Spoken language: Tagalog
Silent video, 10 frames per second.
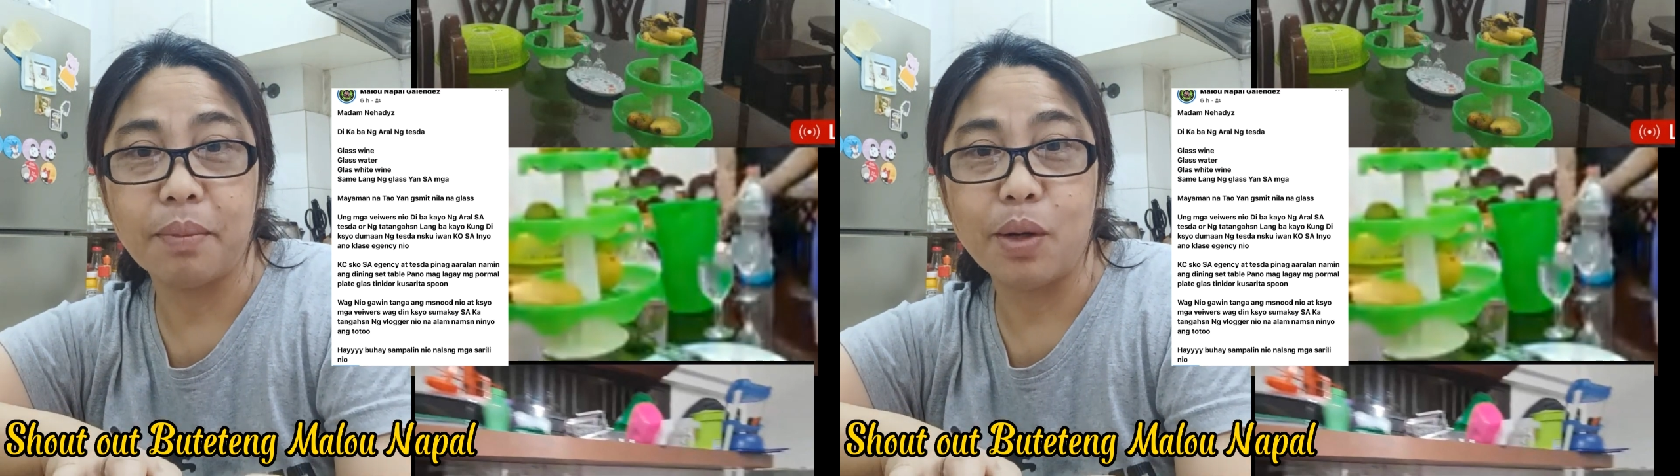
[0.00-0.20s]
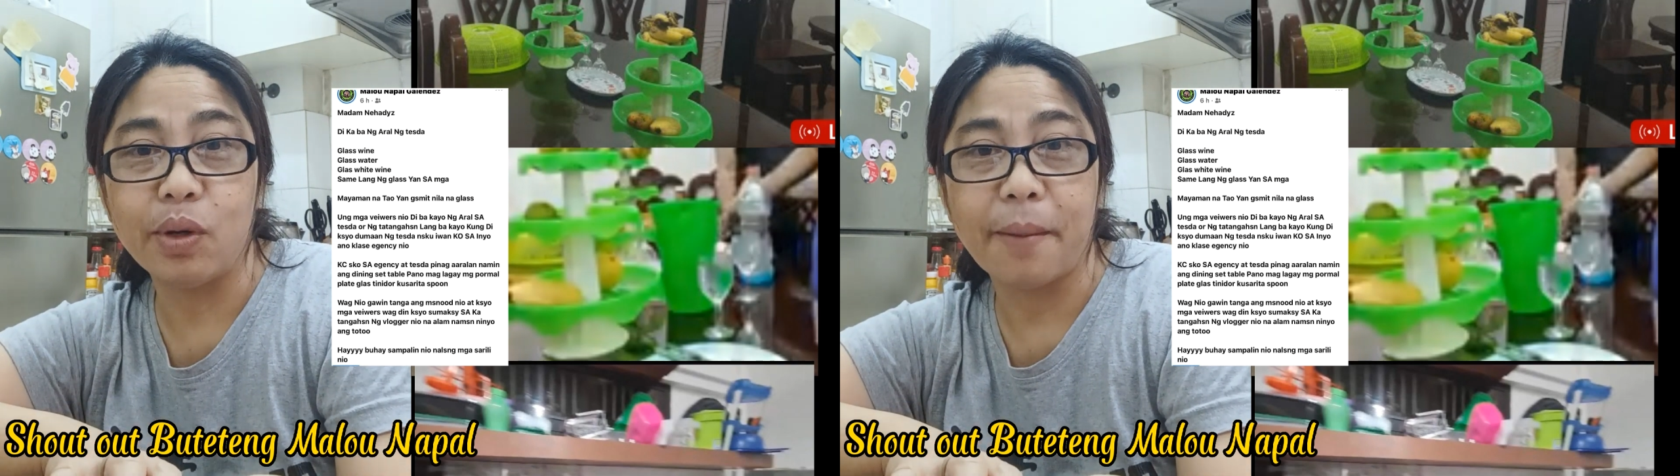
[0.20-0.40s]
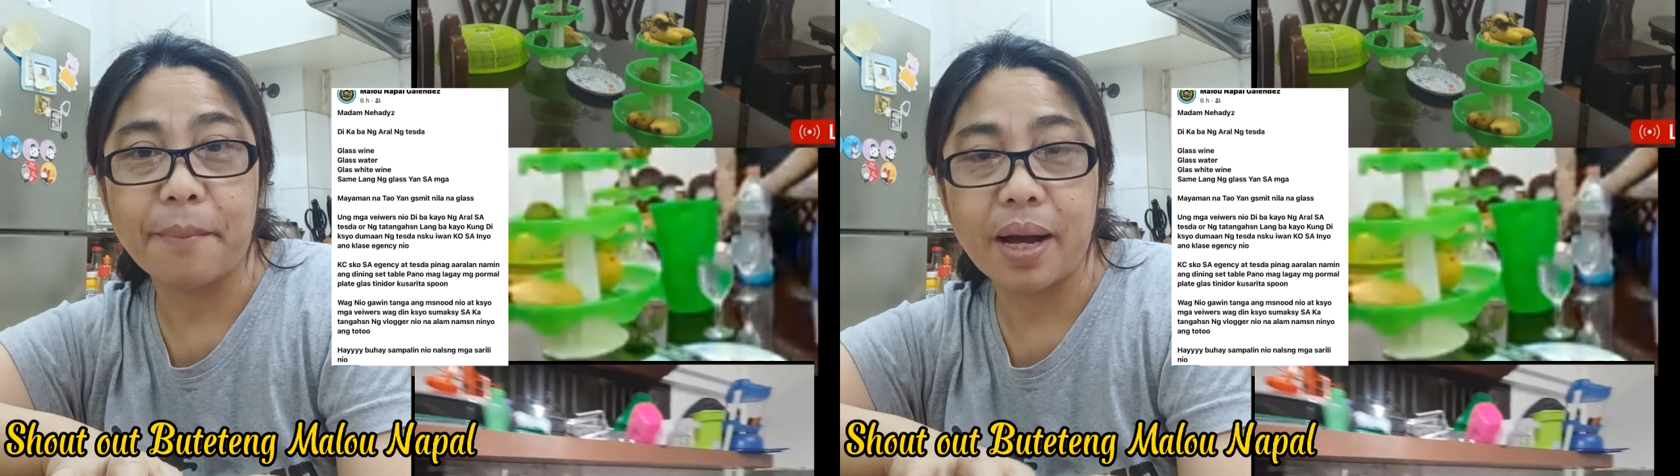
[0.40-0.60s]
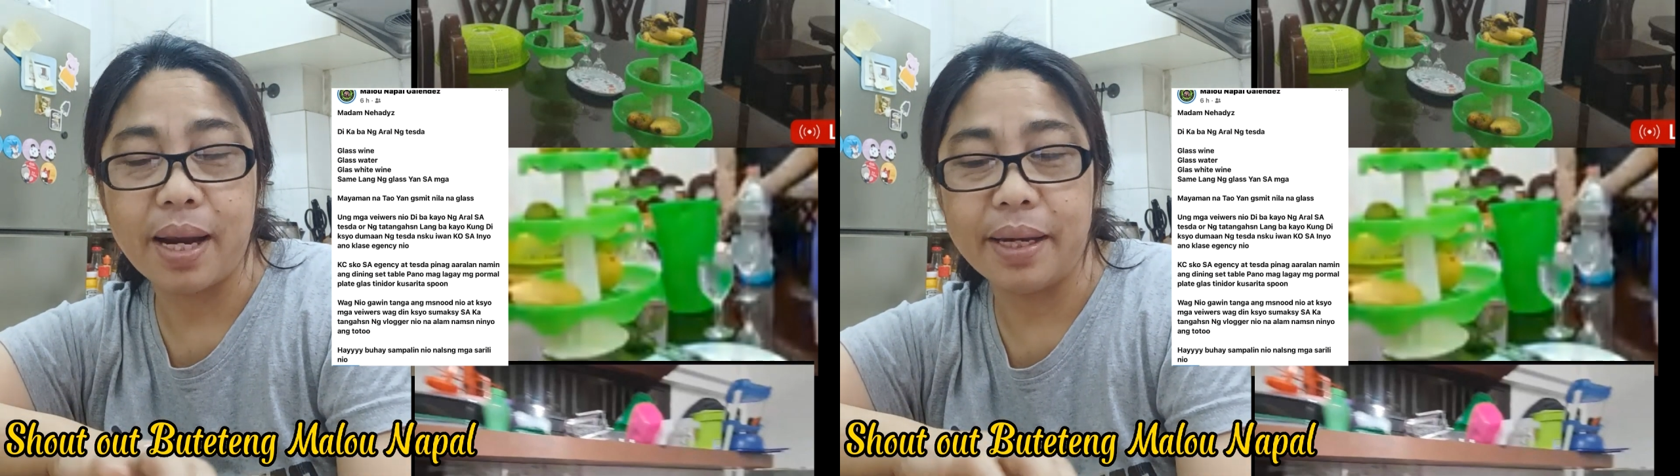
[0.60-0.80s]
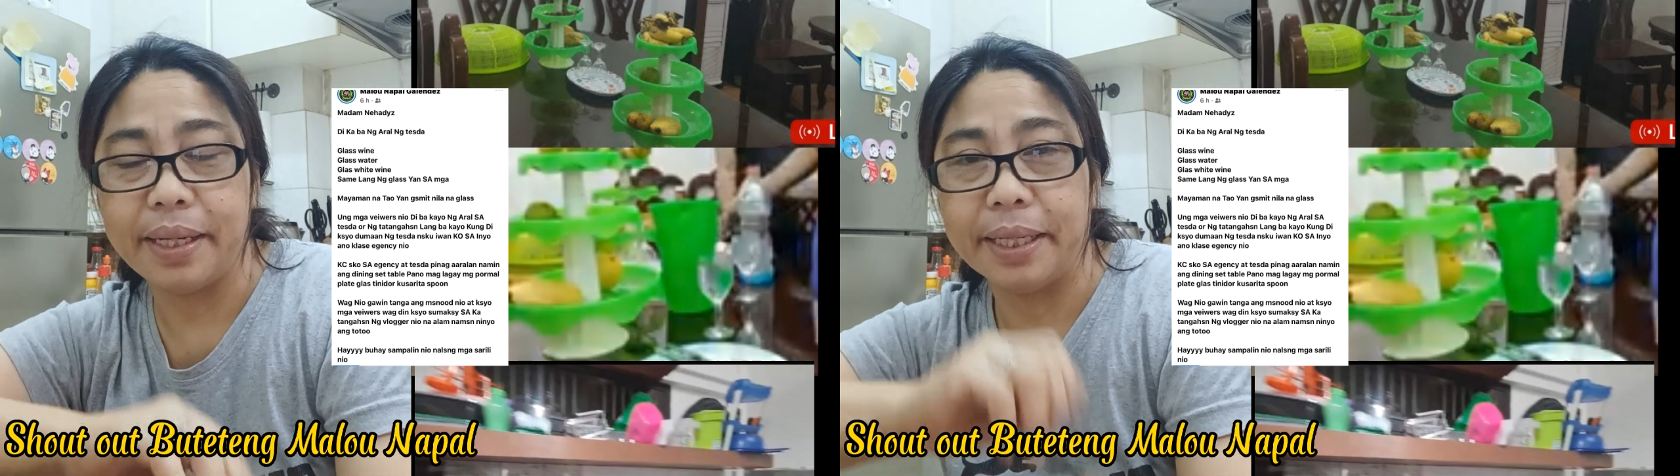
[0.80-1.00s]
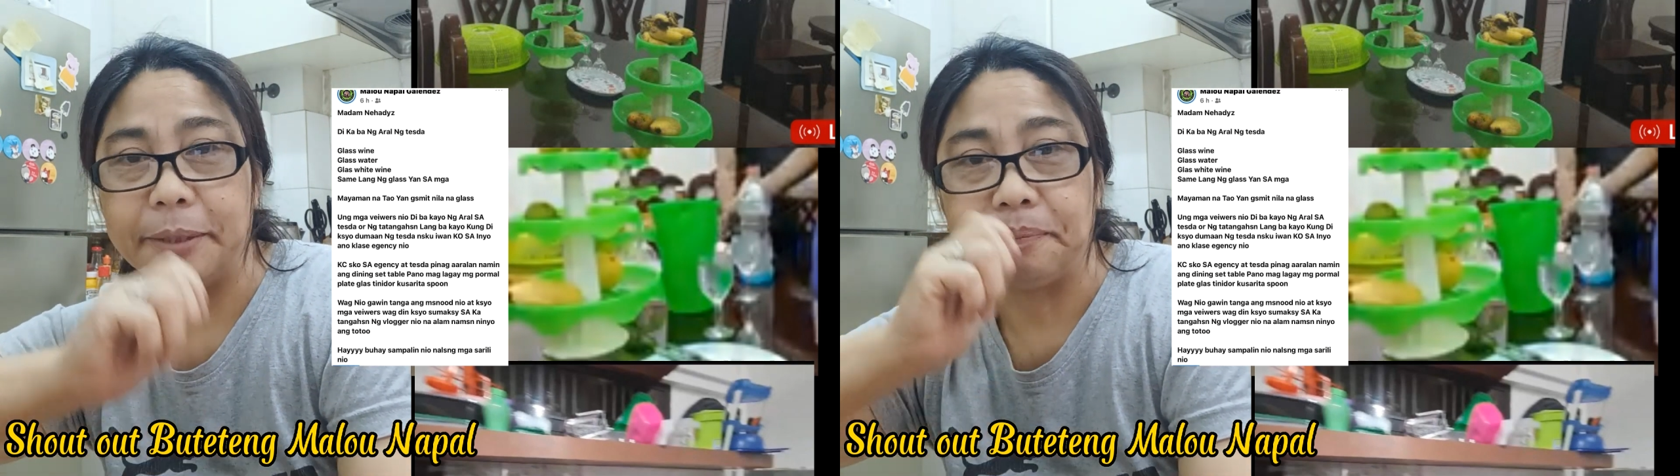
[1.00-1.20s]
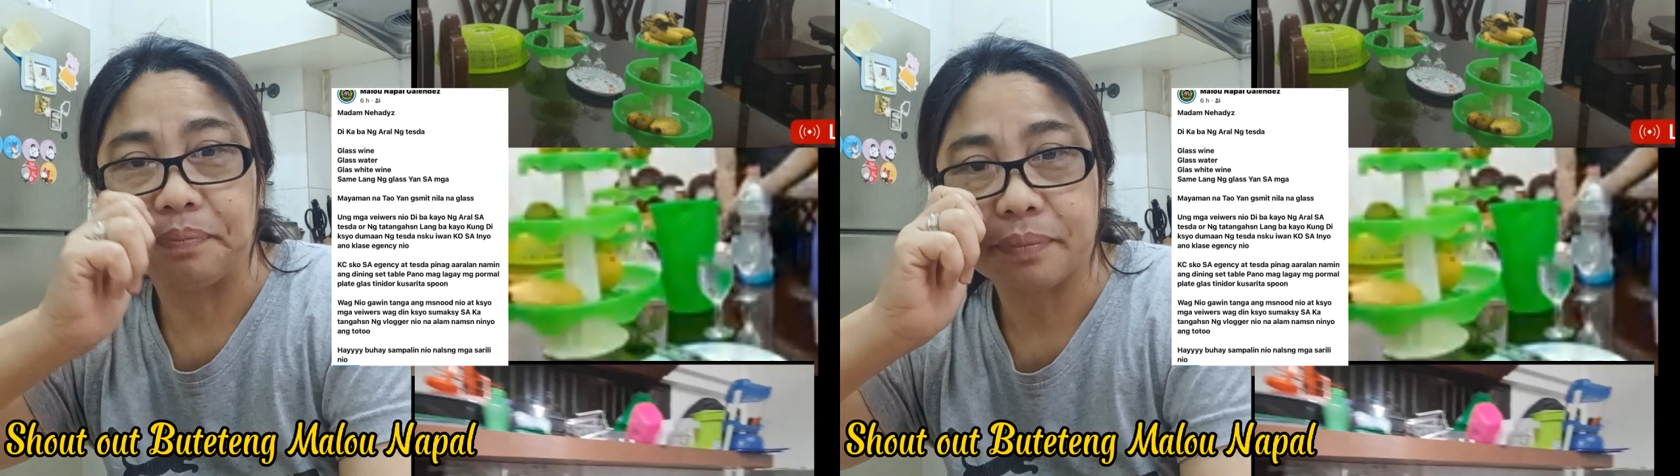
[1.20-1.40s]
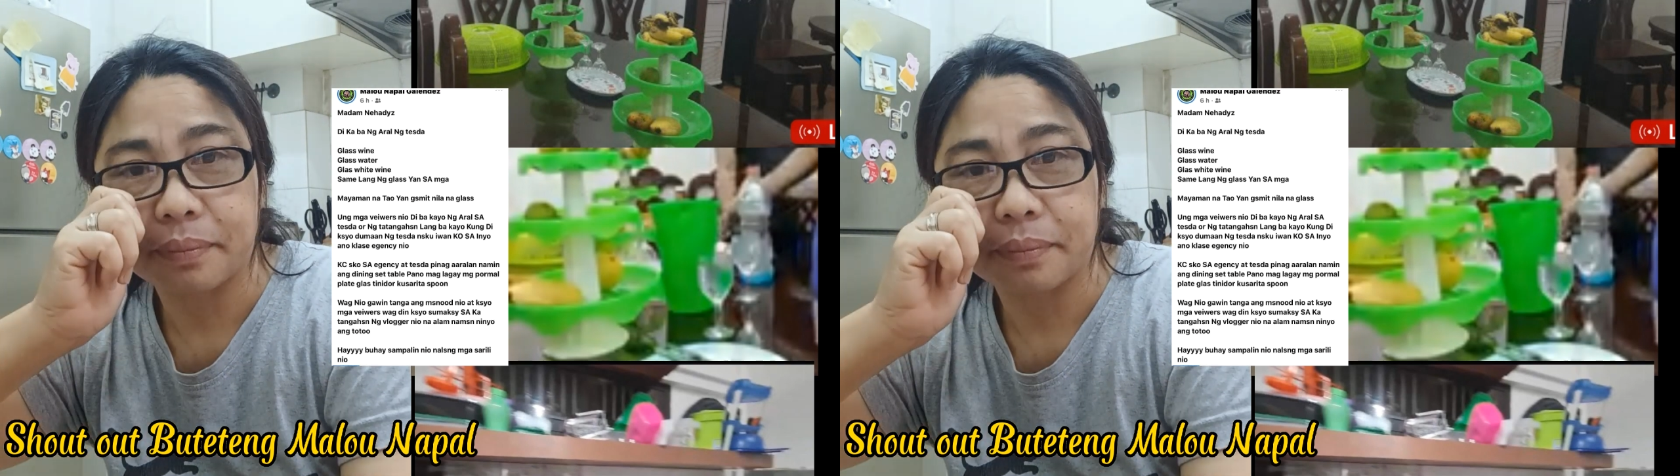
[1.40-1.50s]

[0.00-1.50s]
Malunapal. Ayan.